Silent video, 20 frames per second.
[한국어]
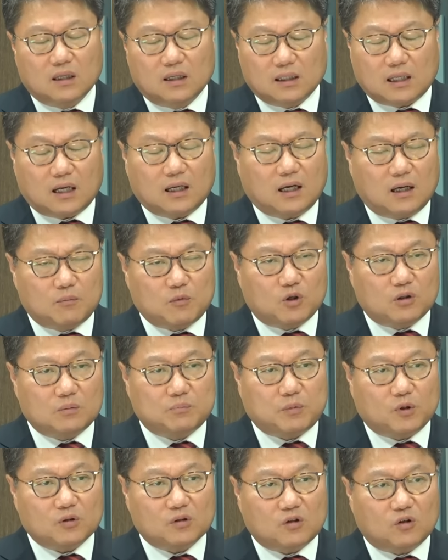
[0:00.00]
깎아먹을
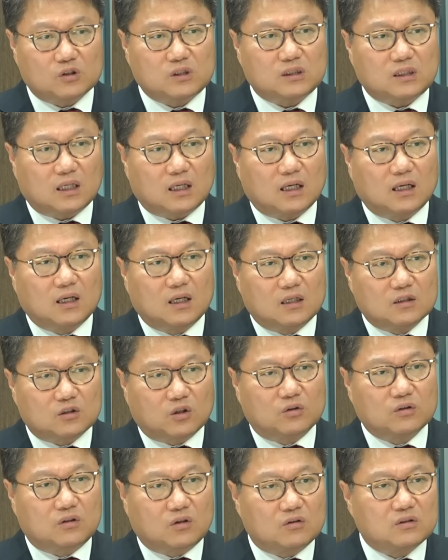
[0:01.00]
것이다.
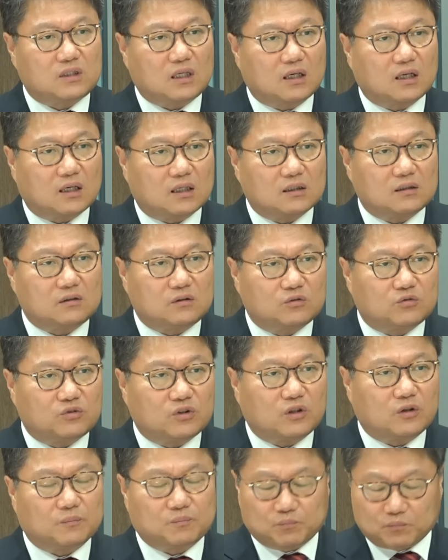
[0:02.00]
저는 그런 생각이
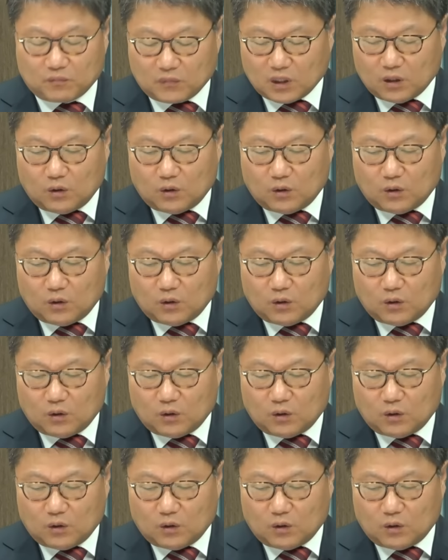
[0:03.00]
들고요. 네.